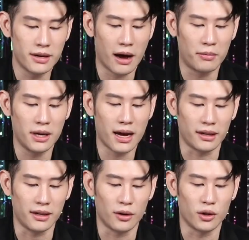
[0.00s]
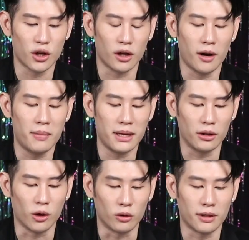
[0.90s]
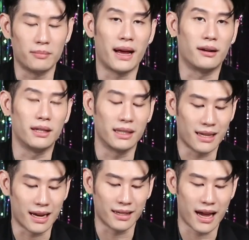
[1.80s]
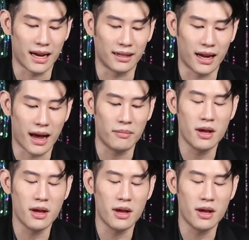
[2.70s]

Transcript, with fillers: ดาวพฤหัสเนี่ยโคจรเข้าไปตกตำแหน่งเรือนการงานนะครับ